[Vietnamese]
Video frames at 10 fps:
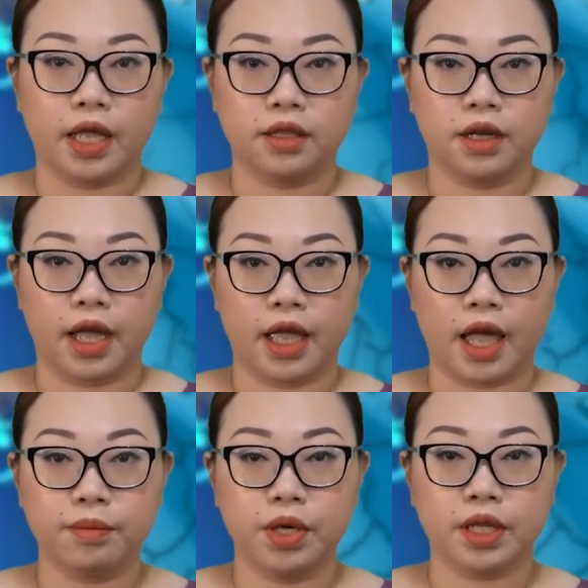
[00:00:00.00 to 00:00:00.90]
kể từ ngày
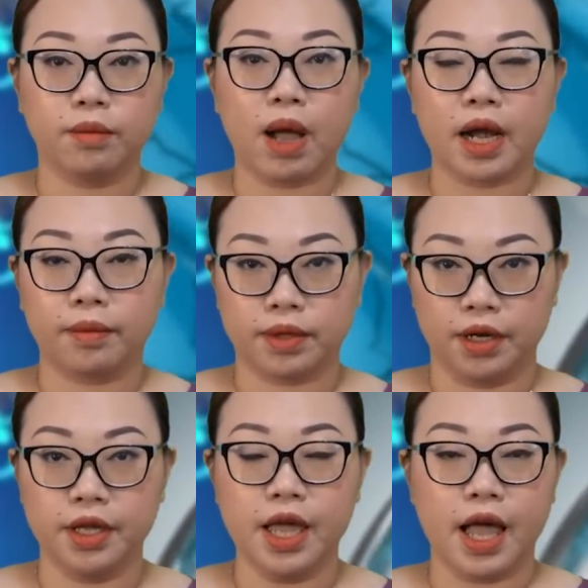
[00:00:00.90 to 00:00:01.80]
20 tháng 3 năm
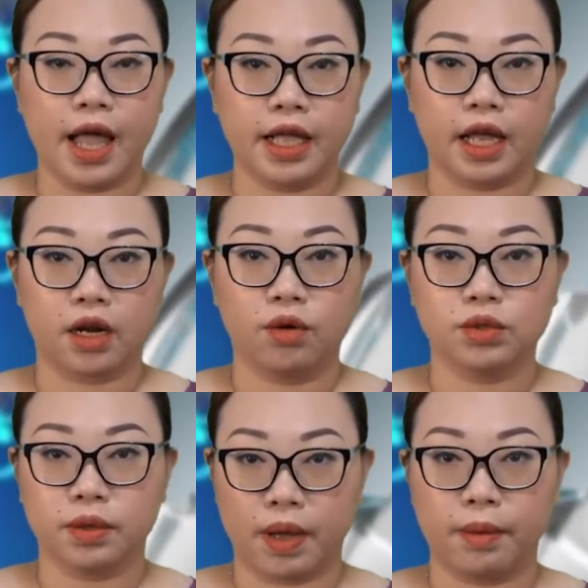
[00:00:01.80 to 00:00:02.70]
tới
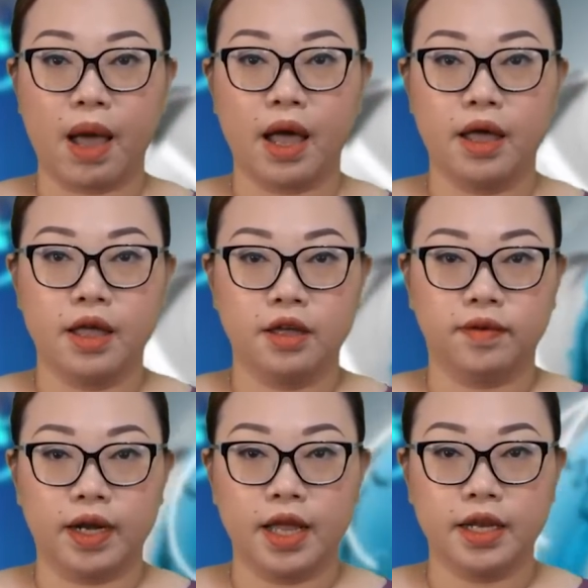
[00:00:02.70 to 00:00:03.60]
2023
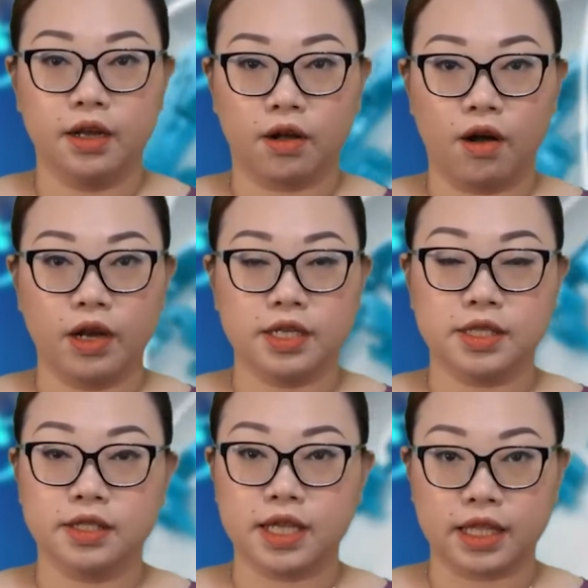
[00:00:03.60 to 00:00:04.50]
và đây được coi là
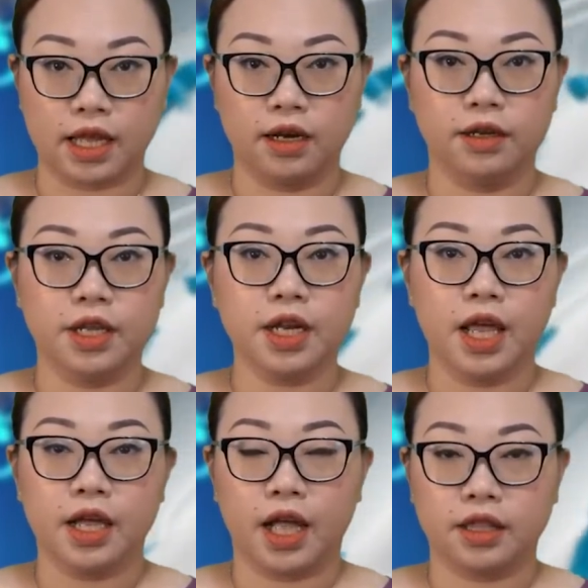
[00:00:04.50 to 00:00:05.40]
sự gia tăng lớn nhất
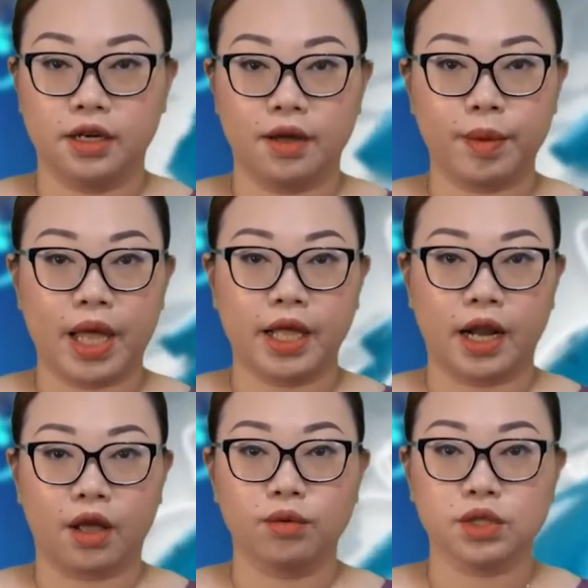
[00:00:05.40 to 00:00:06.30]
kể từ năm
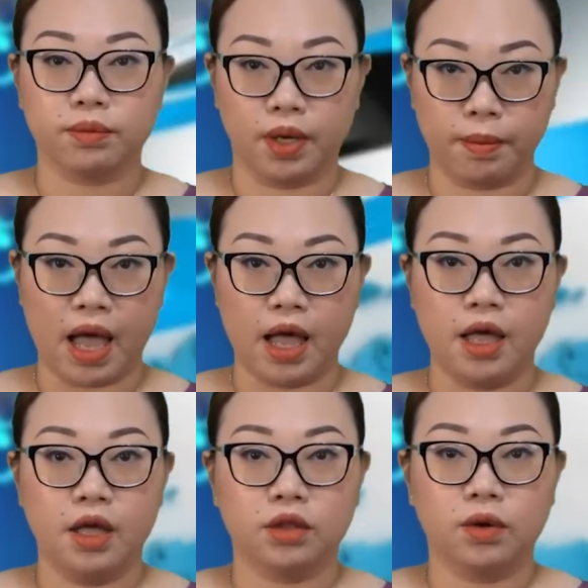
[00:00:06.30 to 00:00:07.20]
2013,
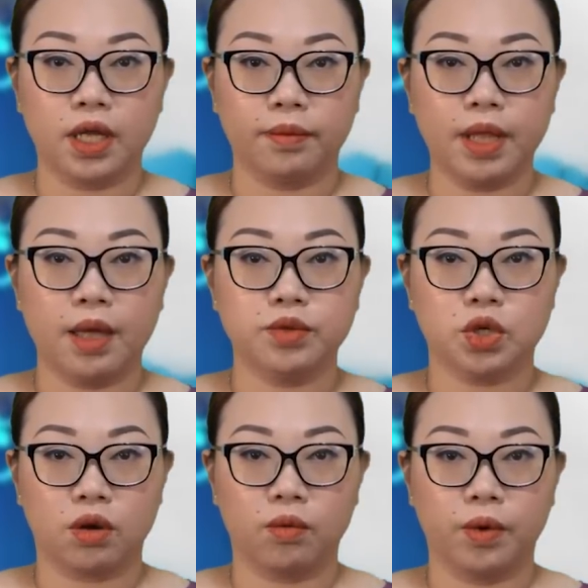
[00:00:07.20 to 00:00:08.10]
tốn kém thêm
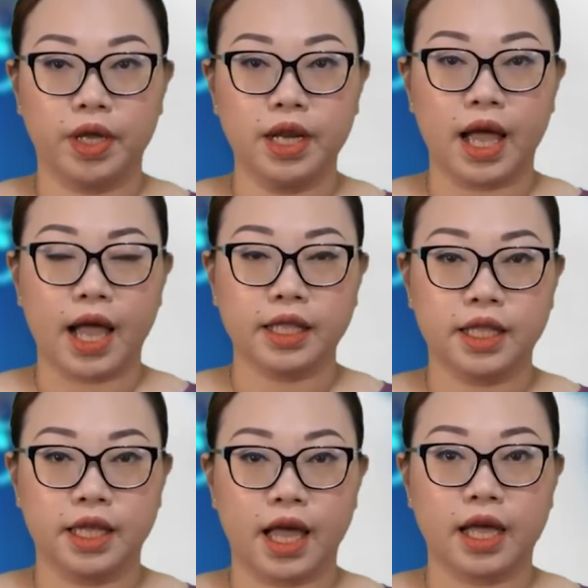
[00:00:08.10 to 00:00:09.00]
cho công quỹ là 2
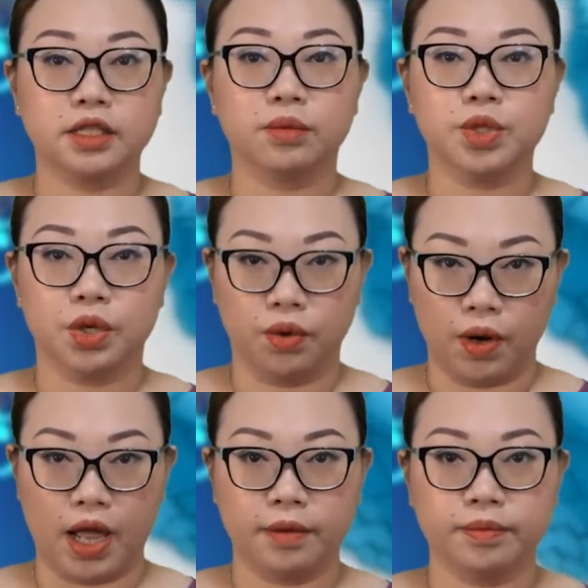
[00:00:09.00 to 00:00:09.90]
tỷ 200 triệu đô
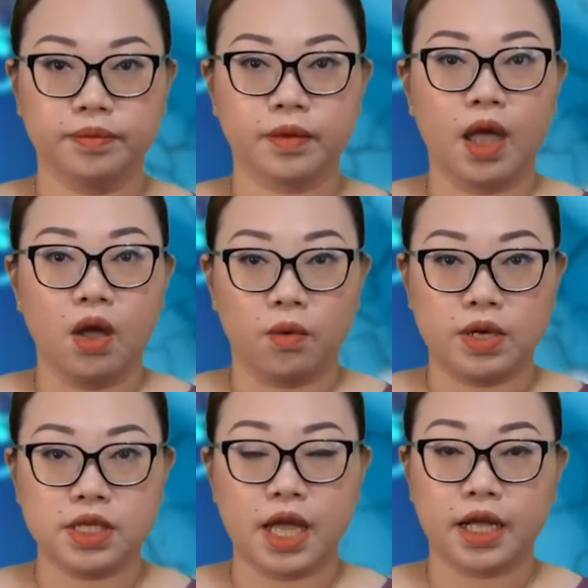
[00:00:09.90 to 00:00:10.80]
la.
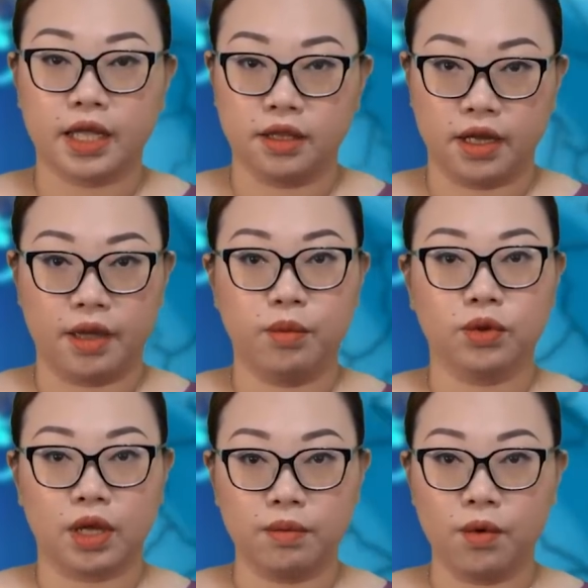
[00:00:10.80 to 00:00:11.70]
Ngoài ra, kể từ ngày
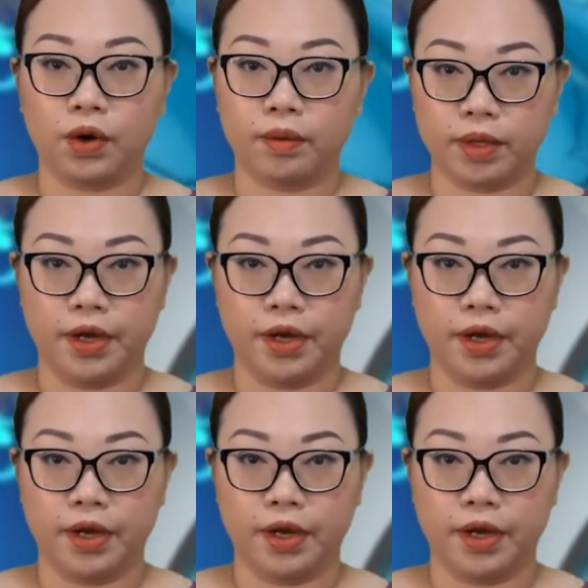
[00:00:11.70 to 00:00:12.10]
1 tháng 1 năm